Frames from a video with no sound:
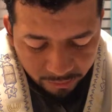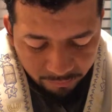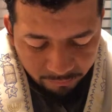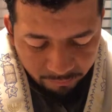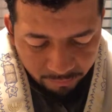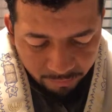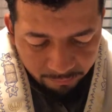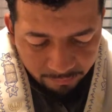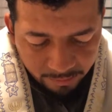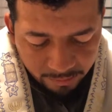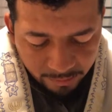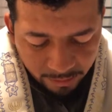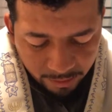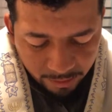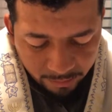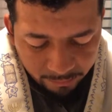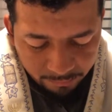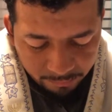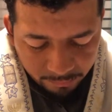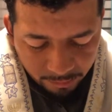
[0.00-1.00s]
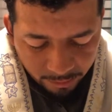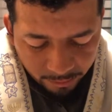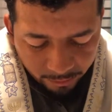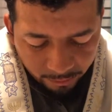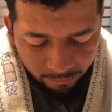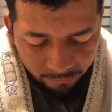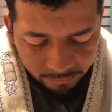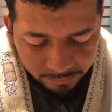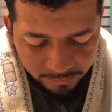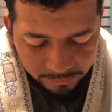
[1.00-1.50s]
enfermedad, por
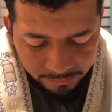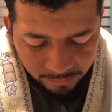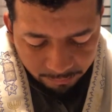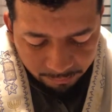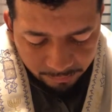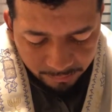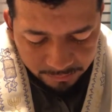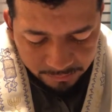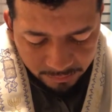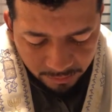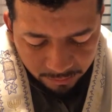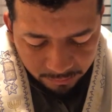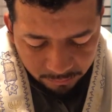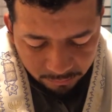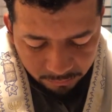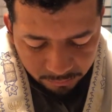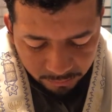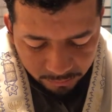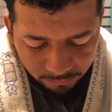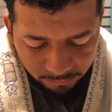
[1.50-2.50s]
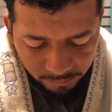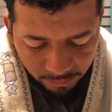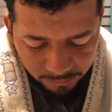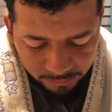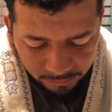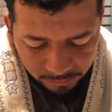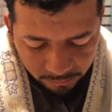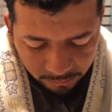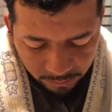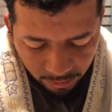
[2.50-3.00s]
aquellos que están pasando
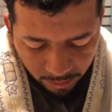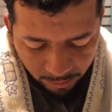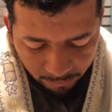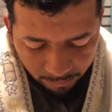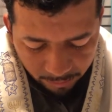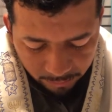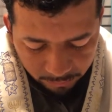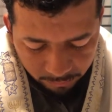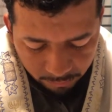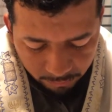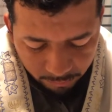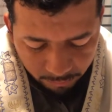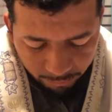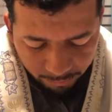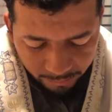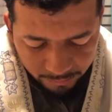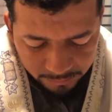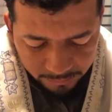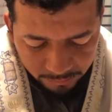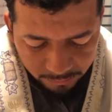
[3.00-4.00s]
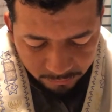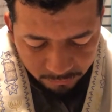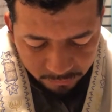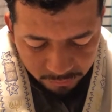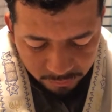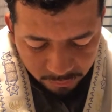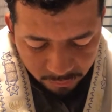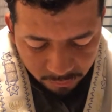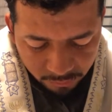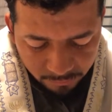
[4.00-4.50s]
tribulación, Abba, como
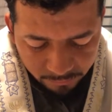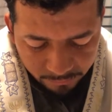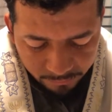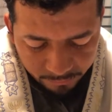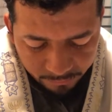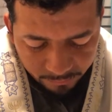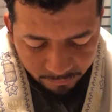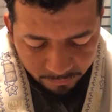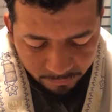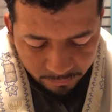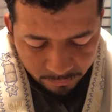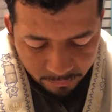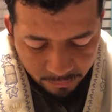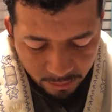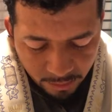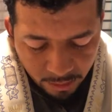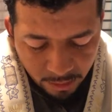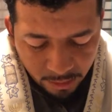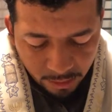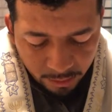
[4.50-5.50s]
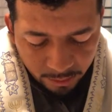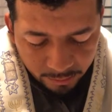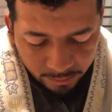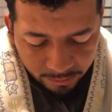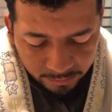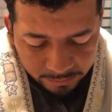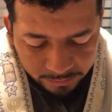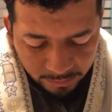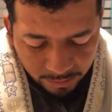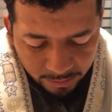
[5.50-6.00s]
persecución.
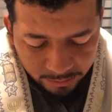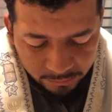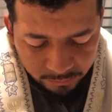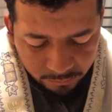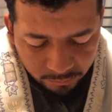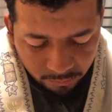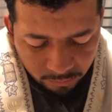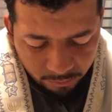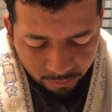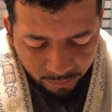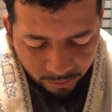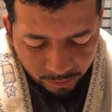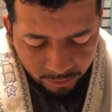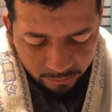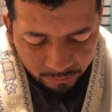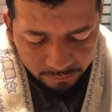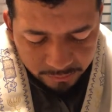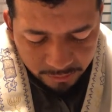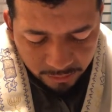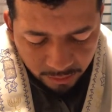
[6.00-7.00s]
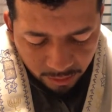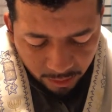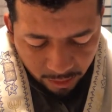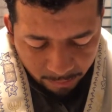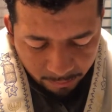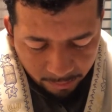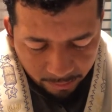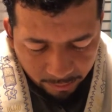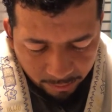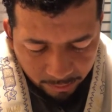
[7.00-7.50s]
Que seas tú con ellos,
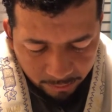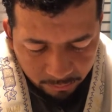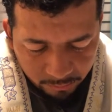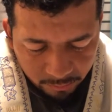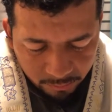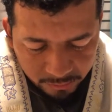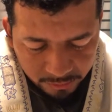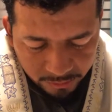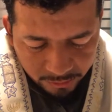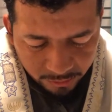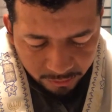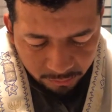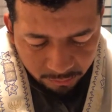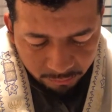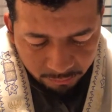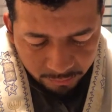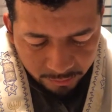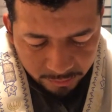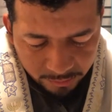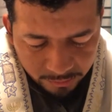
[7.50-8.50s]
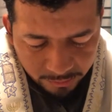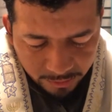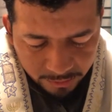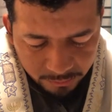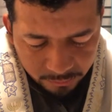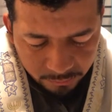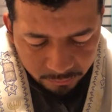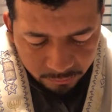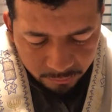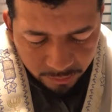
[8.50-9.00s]
Abba Kadosh, en el nombre de
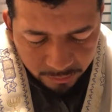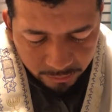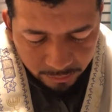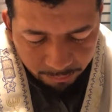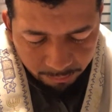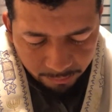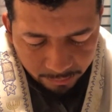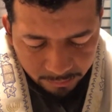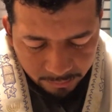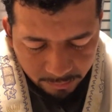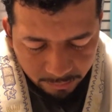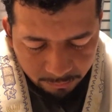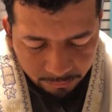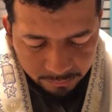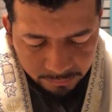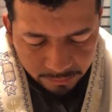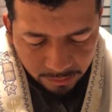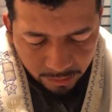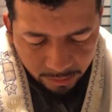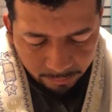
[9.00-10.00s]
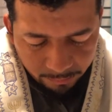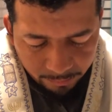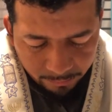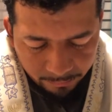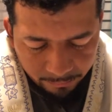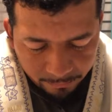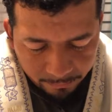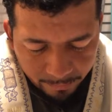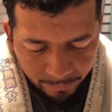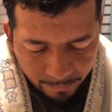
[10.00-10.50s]
Yeshua te pedimos, Abba,
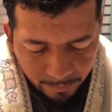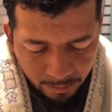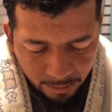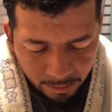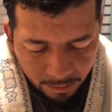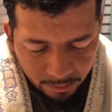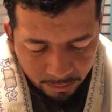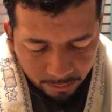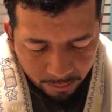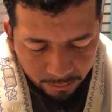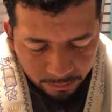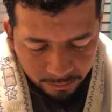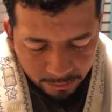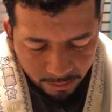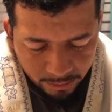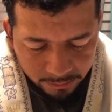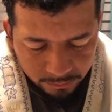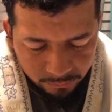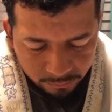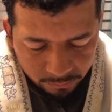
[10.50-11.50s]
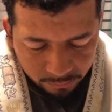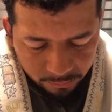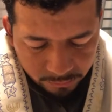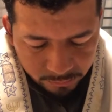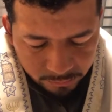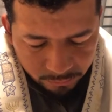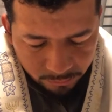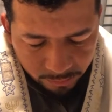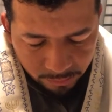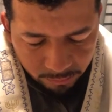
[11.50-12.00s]
que seas tu
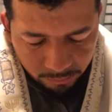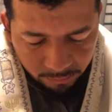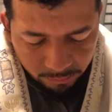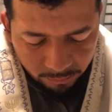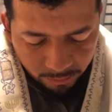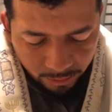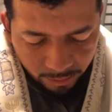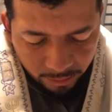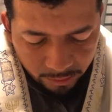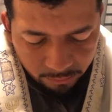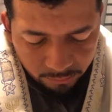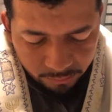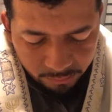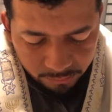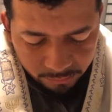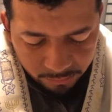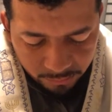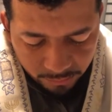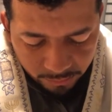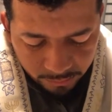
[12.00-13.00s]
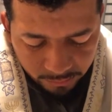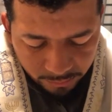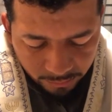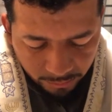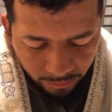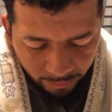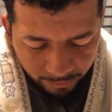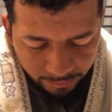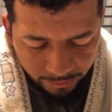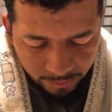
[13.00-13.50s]
consuelo con ellos,
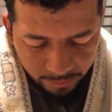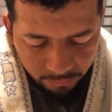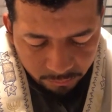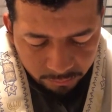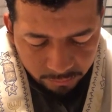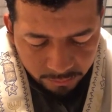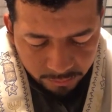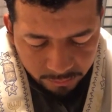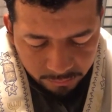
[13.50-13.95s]
trayendo